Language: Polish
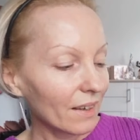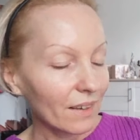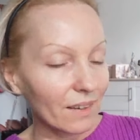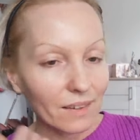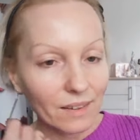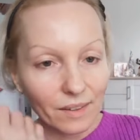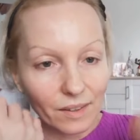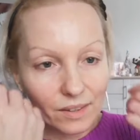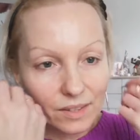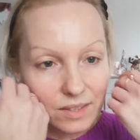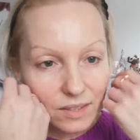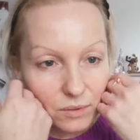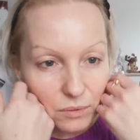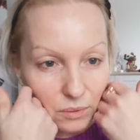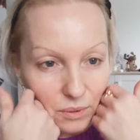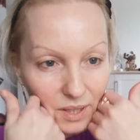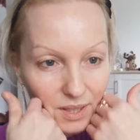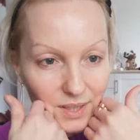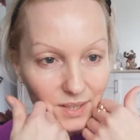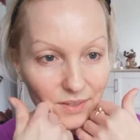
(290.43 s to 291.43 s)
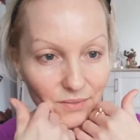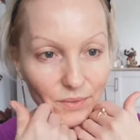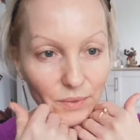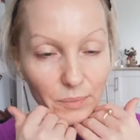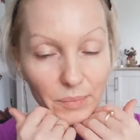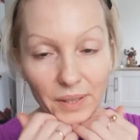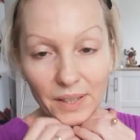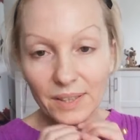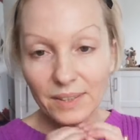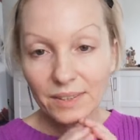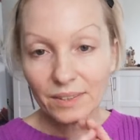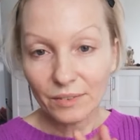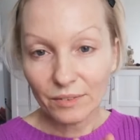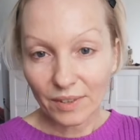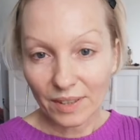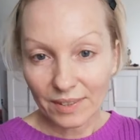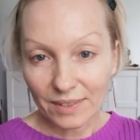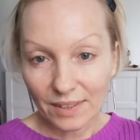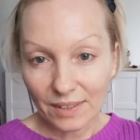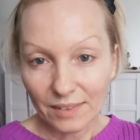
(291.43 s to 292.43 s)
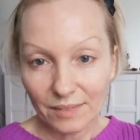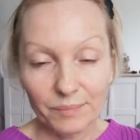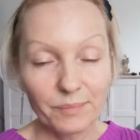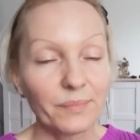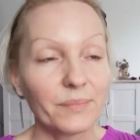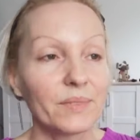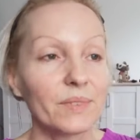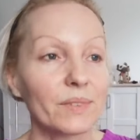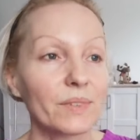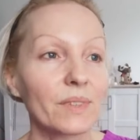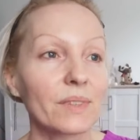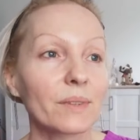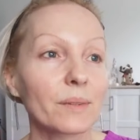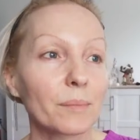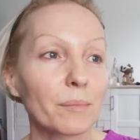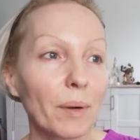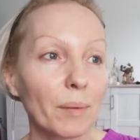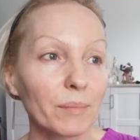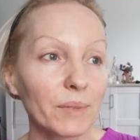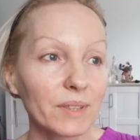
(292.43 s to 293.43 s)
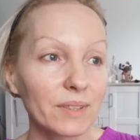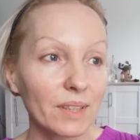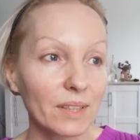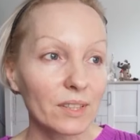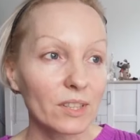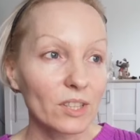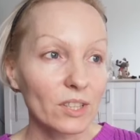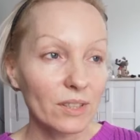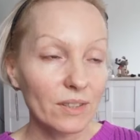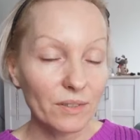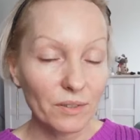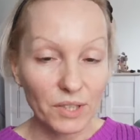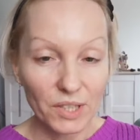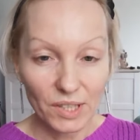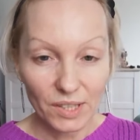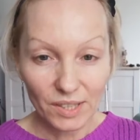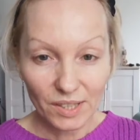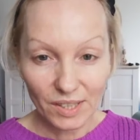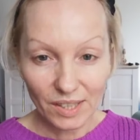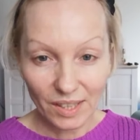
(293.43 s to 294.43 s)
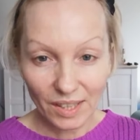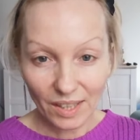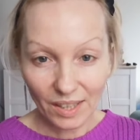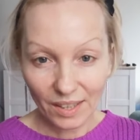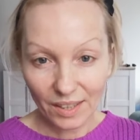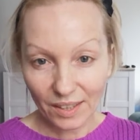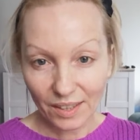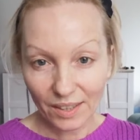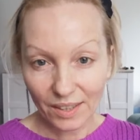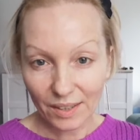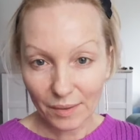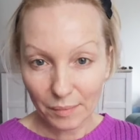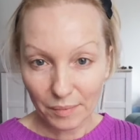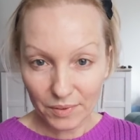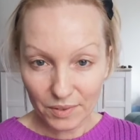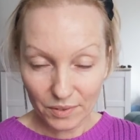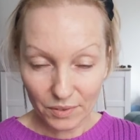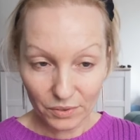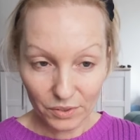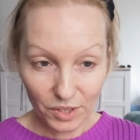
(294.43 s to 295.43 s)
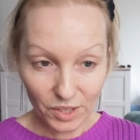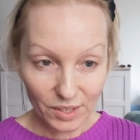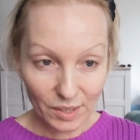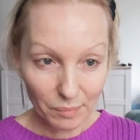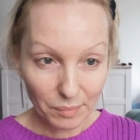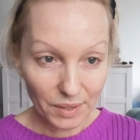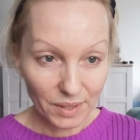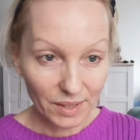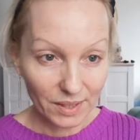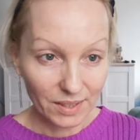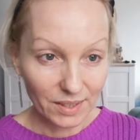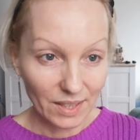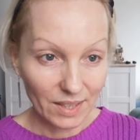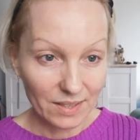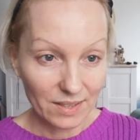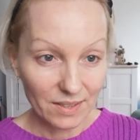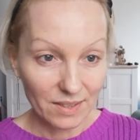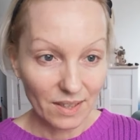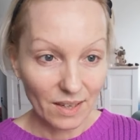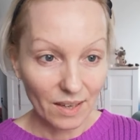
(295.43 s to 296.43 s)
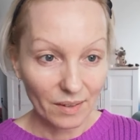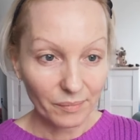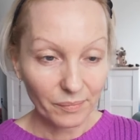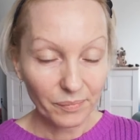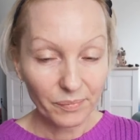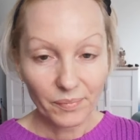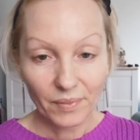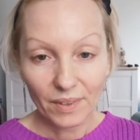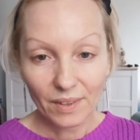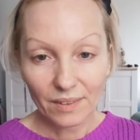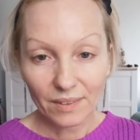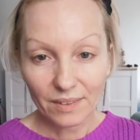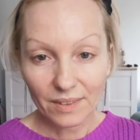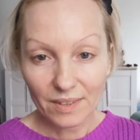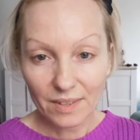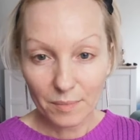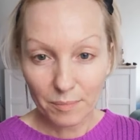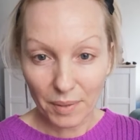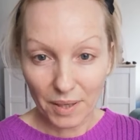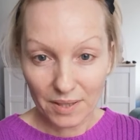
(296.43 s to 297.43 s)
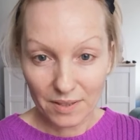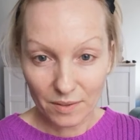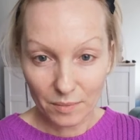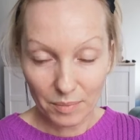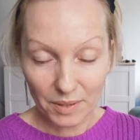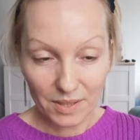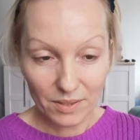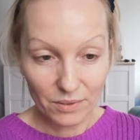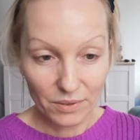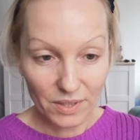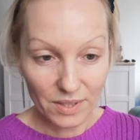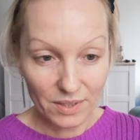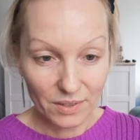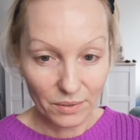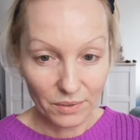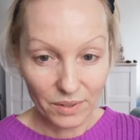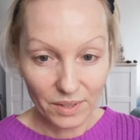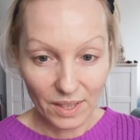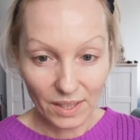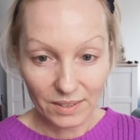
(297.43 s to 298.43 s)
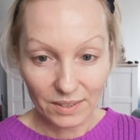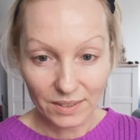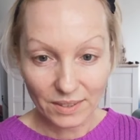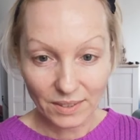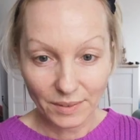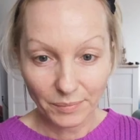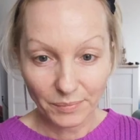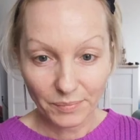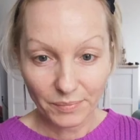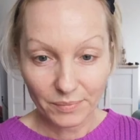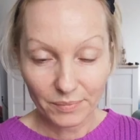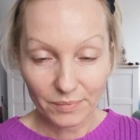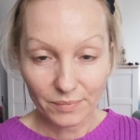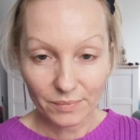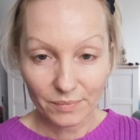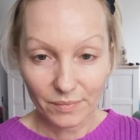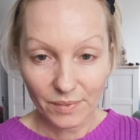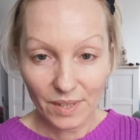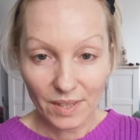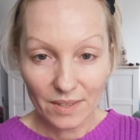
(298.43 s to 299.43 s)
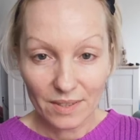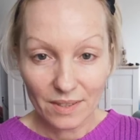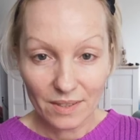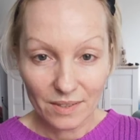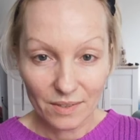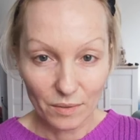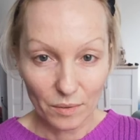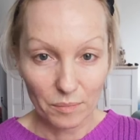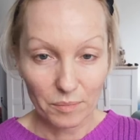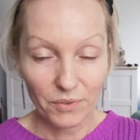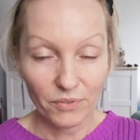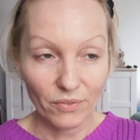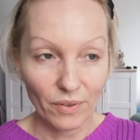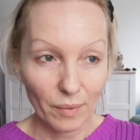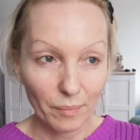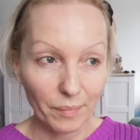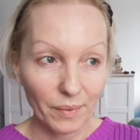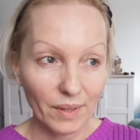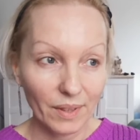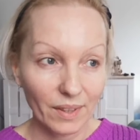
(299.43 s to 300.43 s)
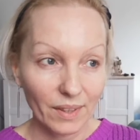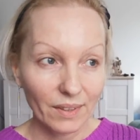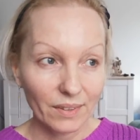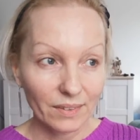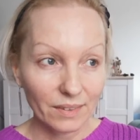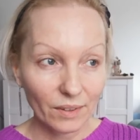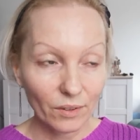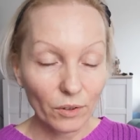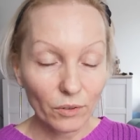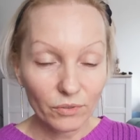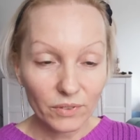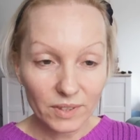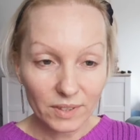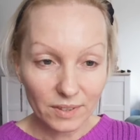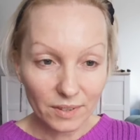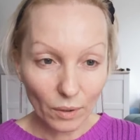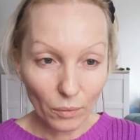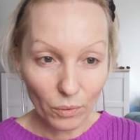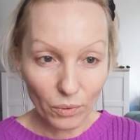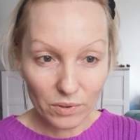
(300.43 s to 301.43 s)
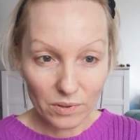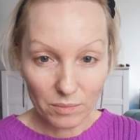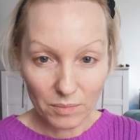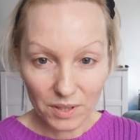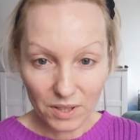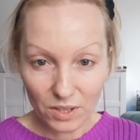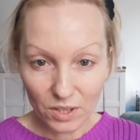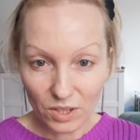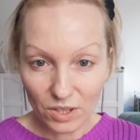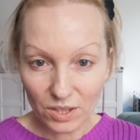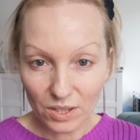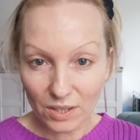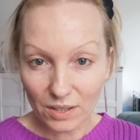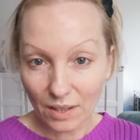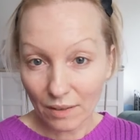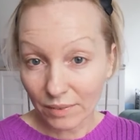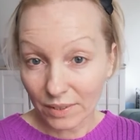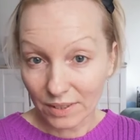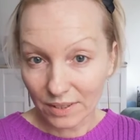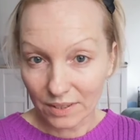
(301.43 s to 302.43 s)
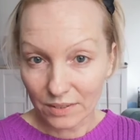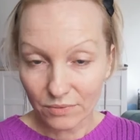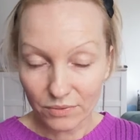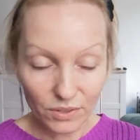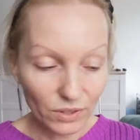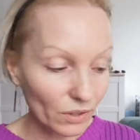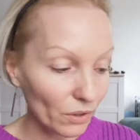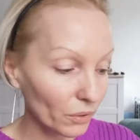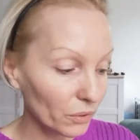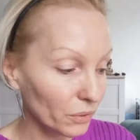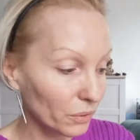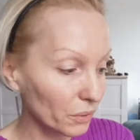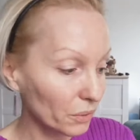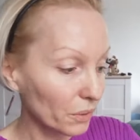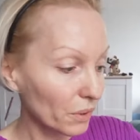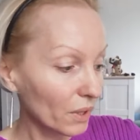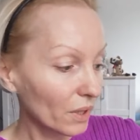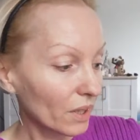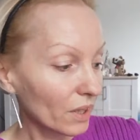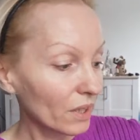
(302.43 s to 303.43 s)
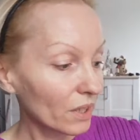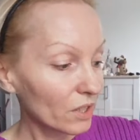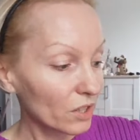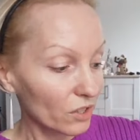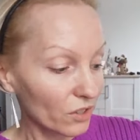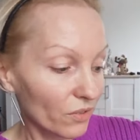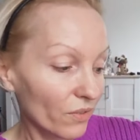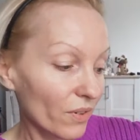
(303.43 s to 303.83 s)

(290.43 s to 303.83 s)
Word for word: E, skóra jest wypielęgnowana. E, pamiętajcie, że codzienne, e, codzienna pielęgnacja jest bardzo, bardzo istotna i nie zastąpi Wam tego wizyta u kosmetyczki nawet raz w tygodniu, czy